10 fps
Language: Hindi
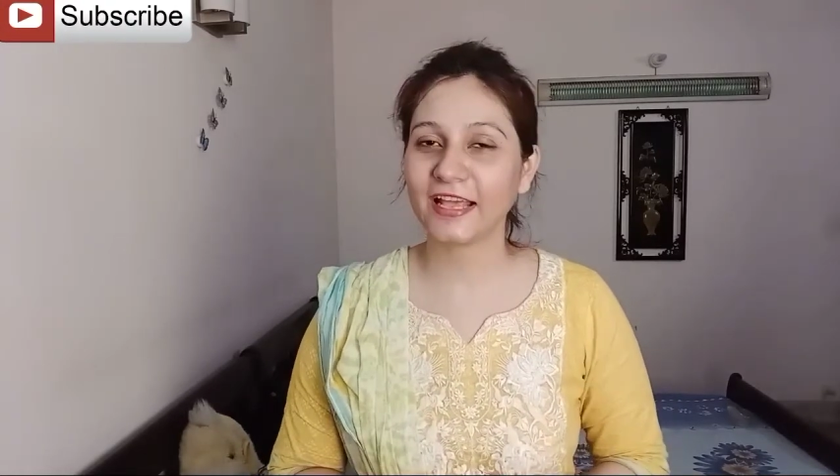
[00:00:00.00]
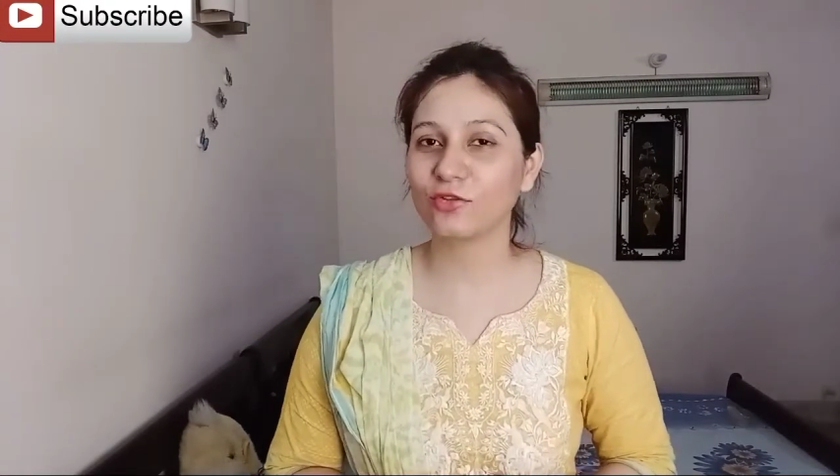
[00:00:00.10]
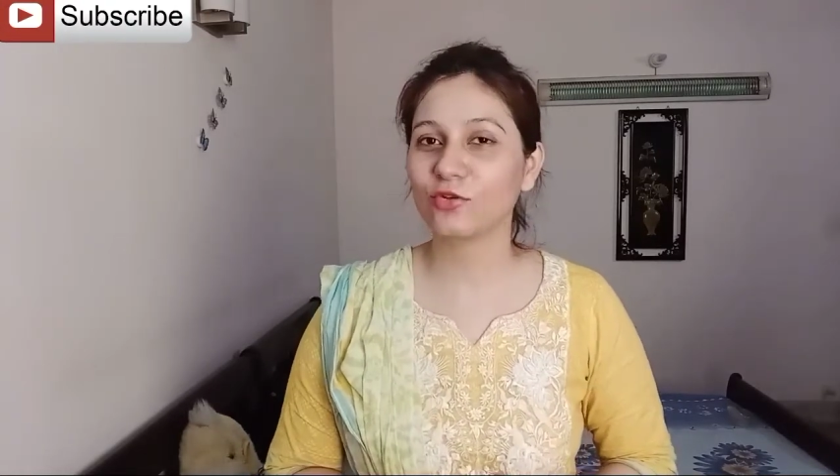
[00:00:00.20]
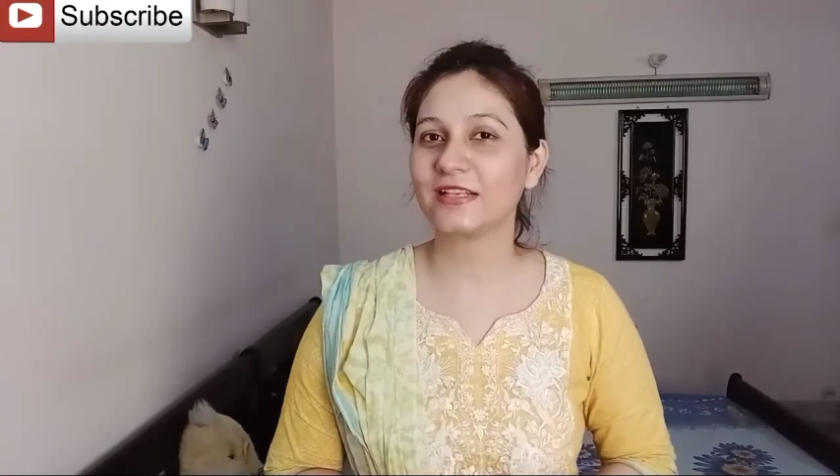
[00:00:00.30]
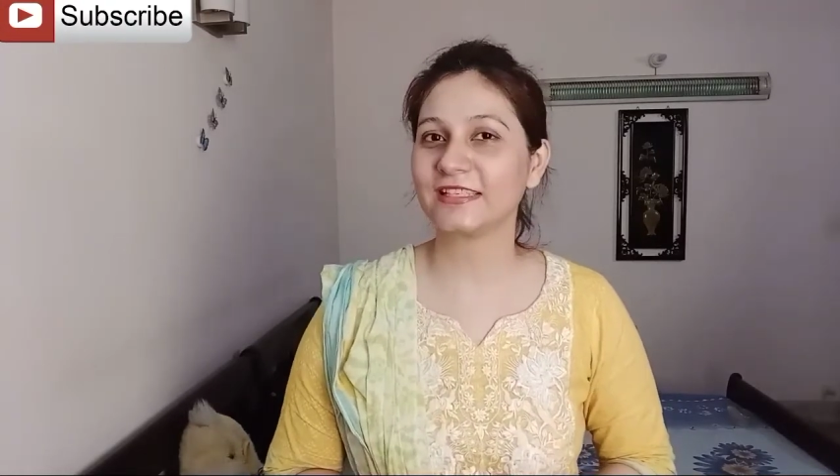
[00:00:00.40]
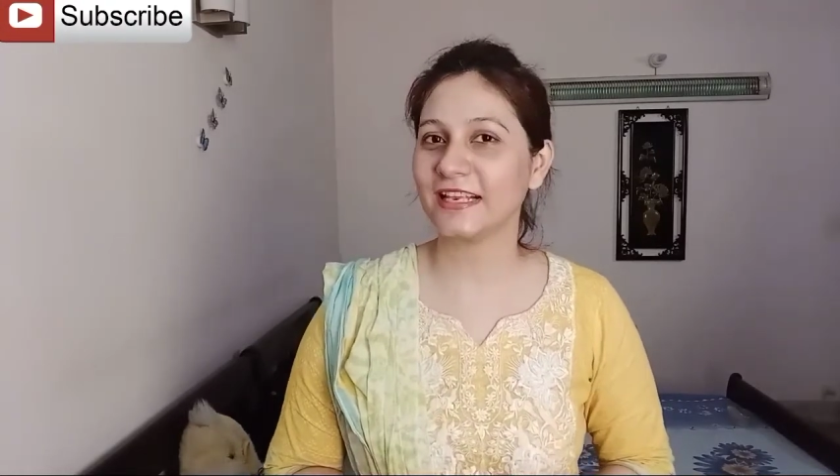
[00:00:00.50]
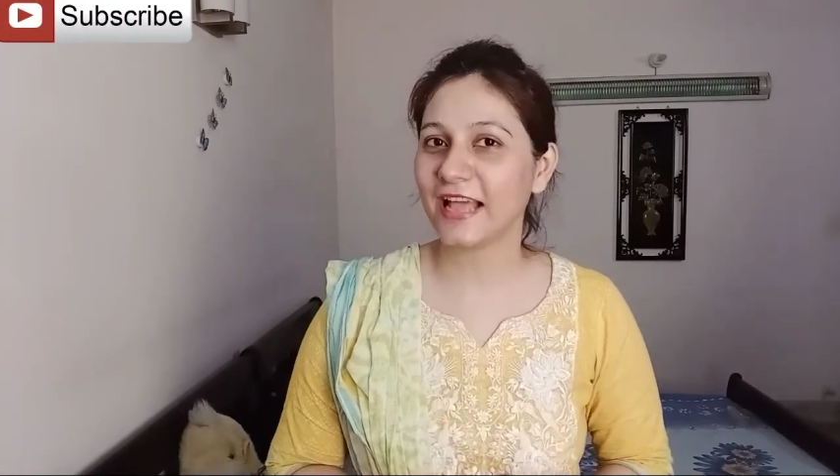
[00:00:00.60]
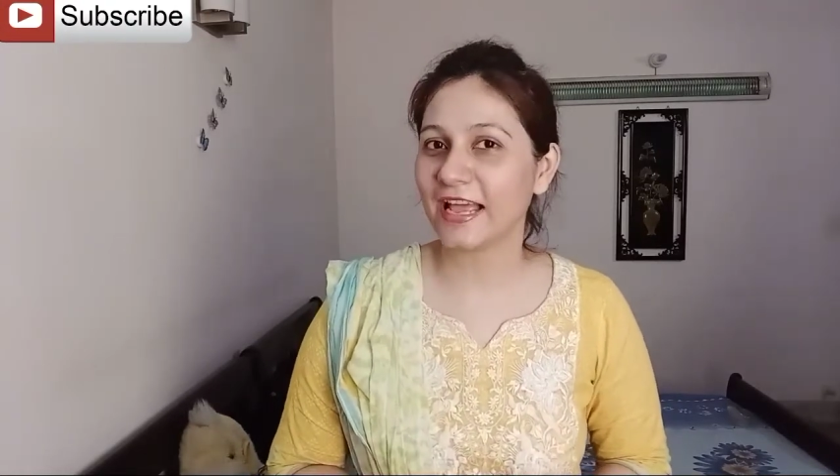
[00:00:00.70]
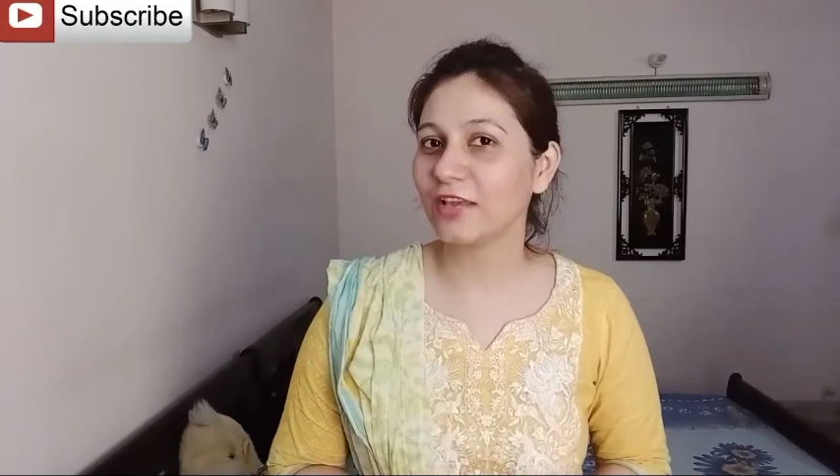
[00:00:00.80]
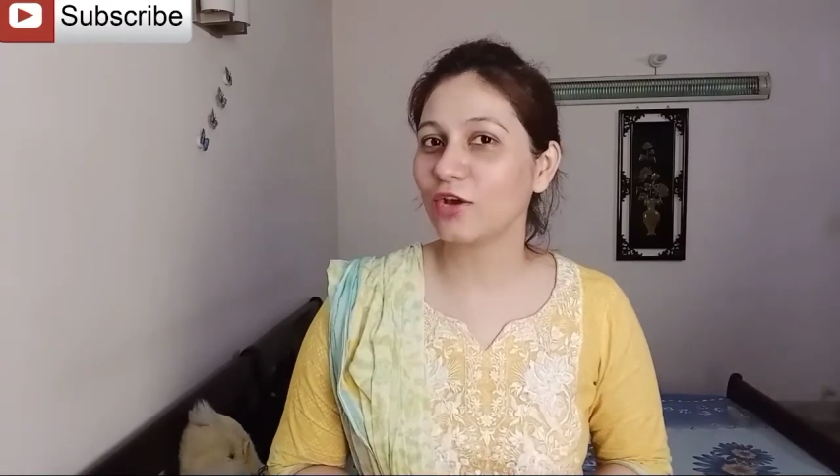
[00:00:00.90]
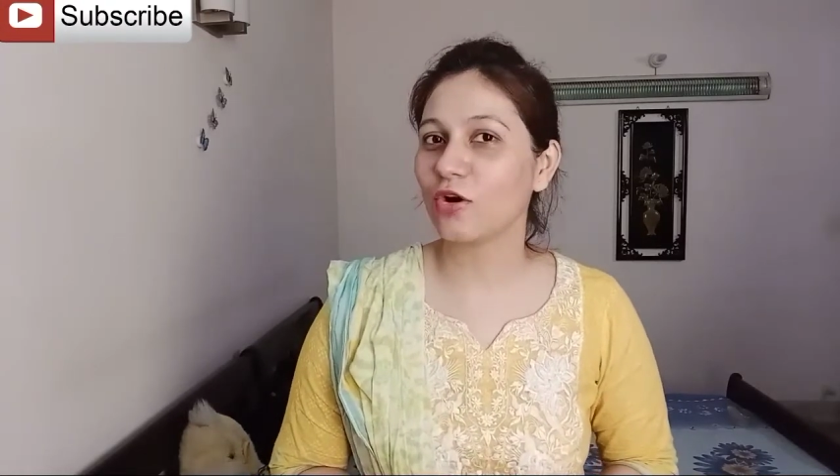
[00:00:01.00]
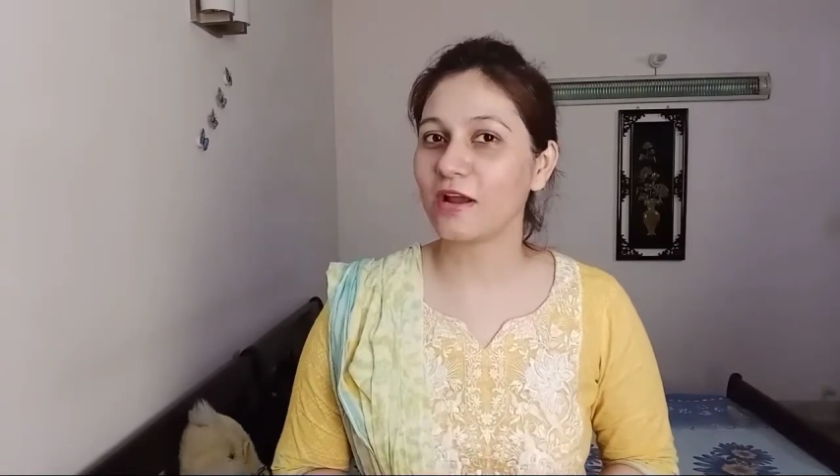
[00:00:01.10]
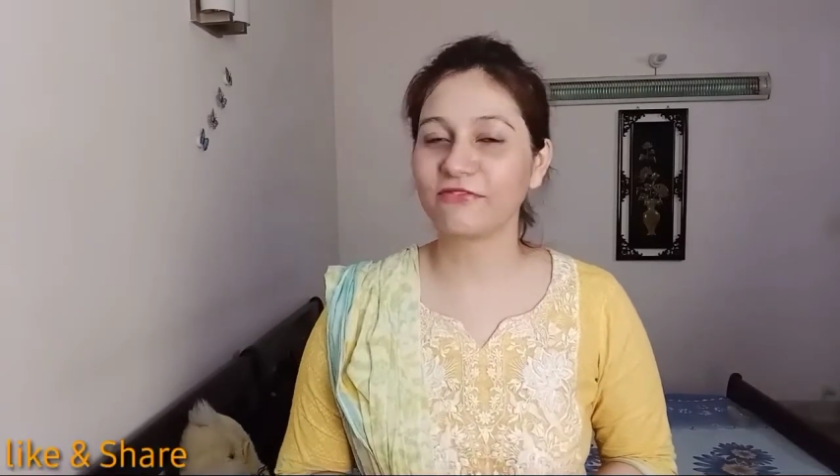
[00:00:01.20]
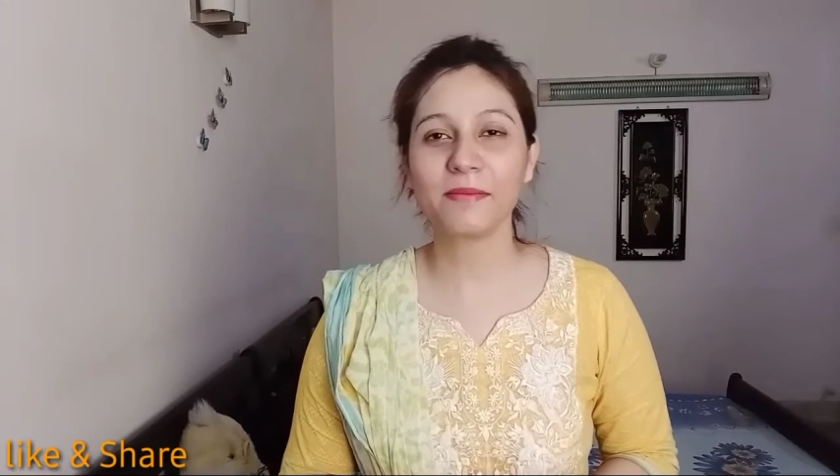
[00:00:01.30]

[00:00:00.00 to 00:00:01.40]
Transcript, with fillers: है तो इसे लाइक और